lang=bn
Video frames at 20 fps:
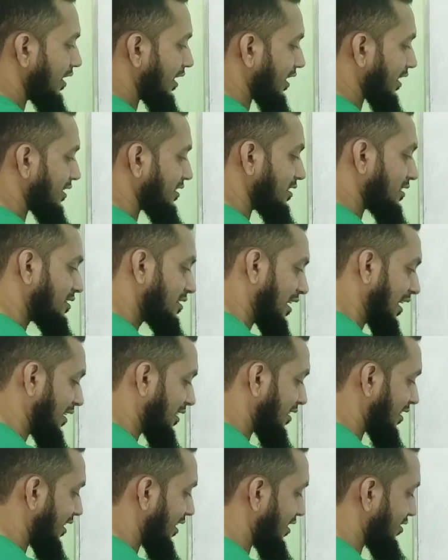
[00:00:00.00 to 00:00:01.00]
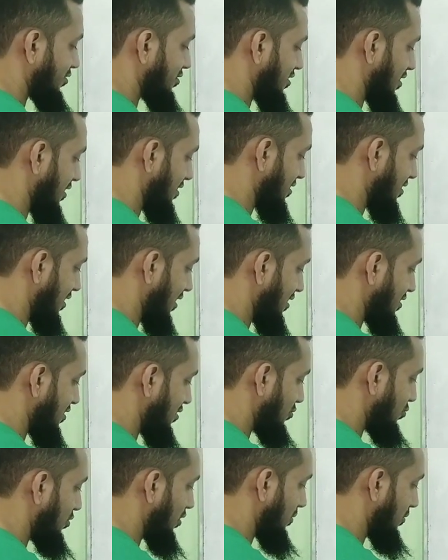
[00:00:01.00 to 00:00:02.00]
এখানে যে চারটা হাইড্রোজেন আছে এই
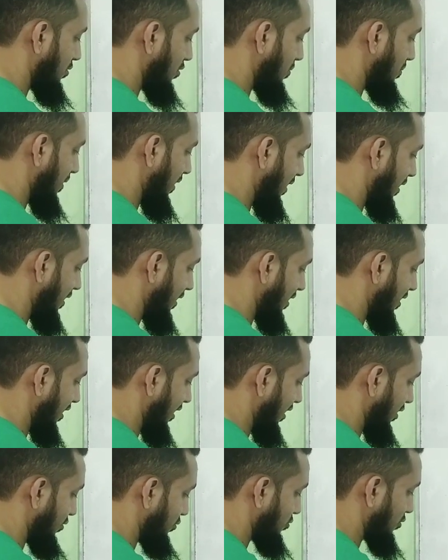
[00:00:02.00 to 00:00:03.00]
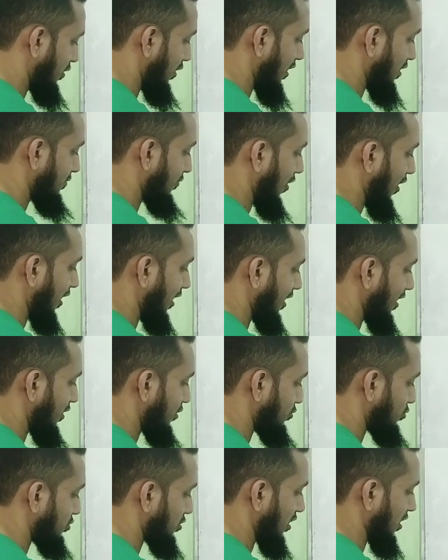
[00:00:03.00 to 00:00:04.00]
যে দুইটা বন্ধন ভেঙে গেলে এরও দুটো হাত ফাঁকা
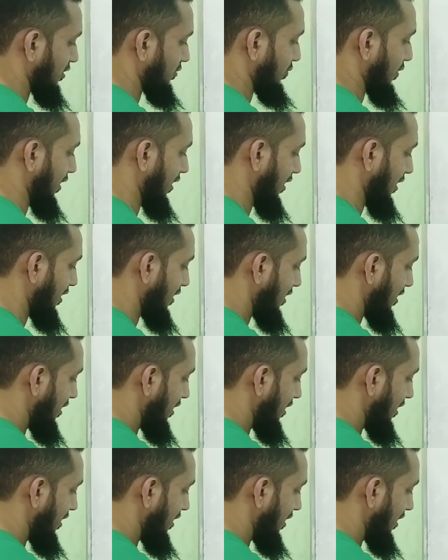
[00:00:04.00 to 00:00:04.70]
এরও দুটো হাত ফাঁকা